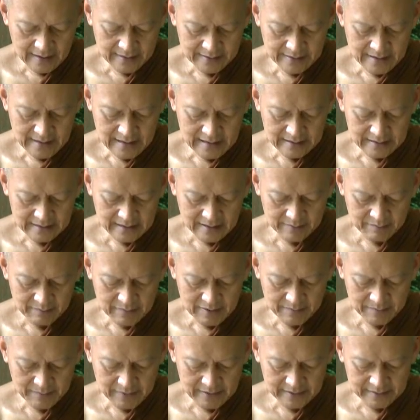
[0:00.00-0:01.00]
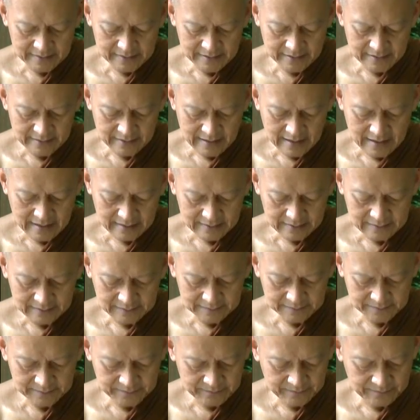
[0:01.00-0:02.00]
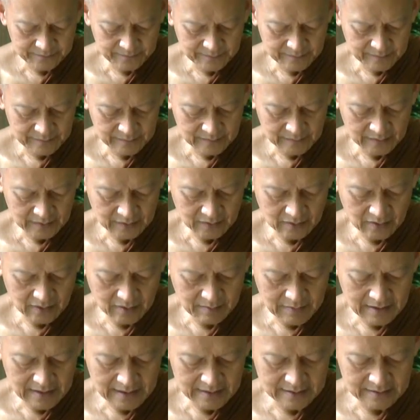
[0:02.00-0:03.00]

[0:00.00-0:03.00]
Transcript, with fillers: ยาทอันไม่เป็นที่รัก ก็ไม่ยื้อ